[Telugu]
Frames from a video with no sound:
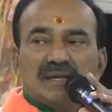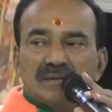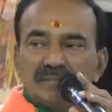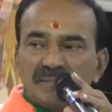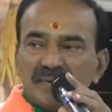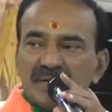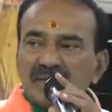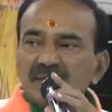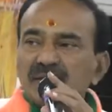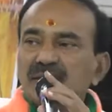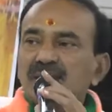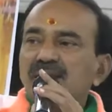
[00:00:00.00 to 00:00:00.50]

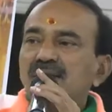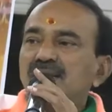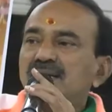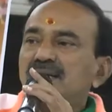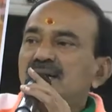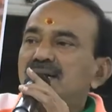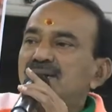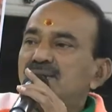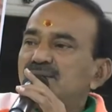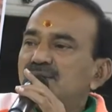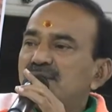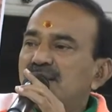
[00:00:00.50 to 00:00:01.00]
మా దగ్గర
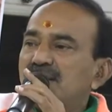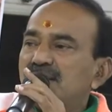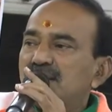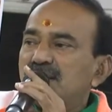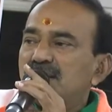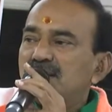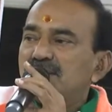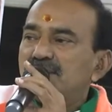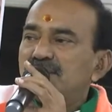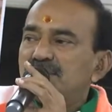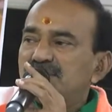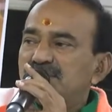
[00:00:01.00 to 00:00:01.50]
కన్నూరు అనే
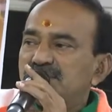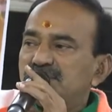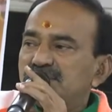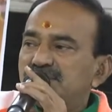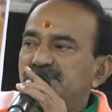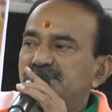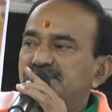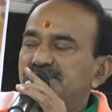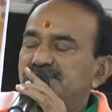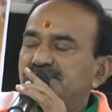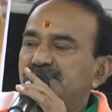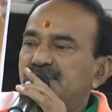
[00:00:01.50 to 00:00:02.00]
గ్రామం ఉంది
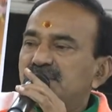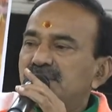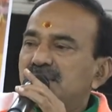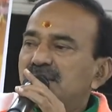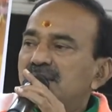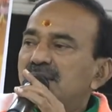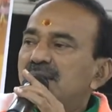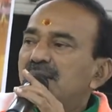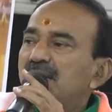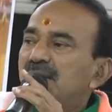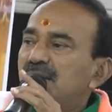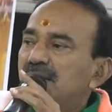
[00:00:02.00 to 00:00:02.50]

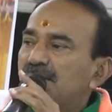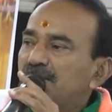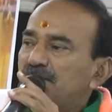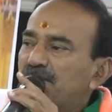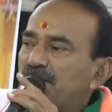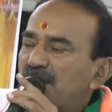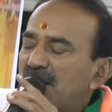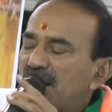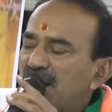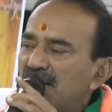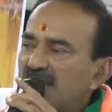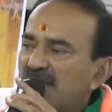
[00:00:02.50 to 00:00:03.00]

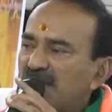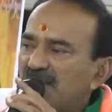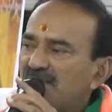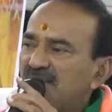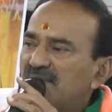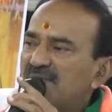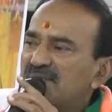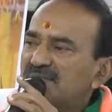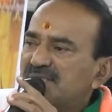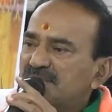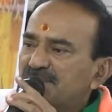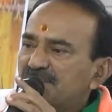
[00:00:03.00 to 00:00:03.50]
పాలేర్ల
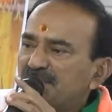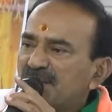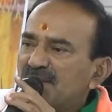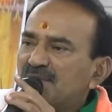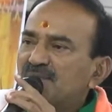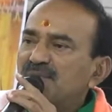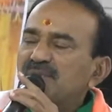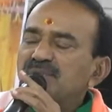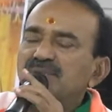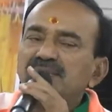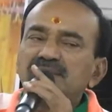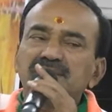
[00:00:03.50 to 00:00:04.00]
వ్యవస్థ ఇప్పటికి
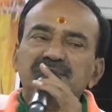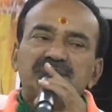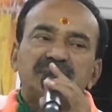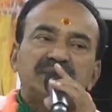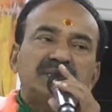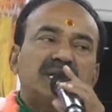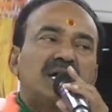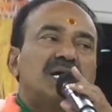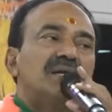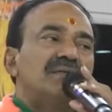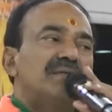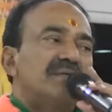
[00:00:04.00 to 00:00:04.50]
కూడా ఉంది
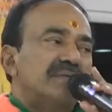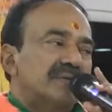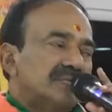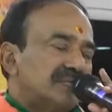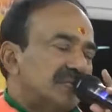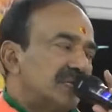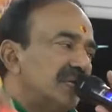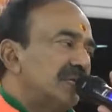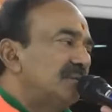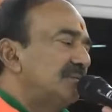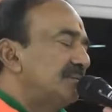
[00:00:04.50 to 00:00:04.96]
జీతకాల వ్యవస్థ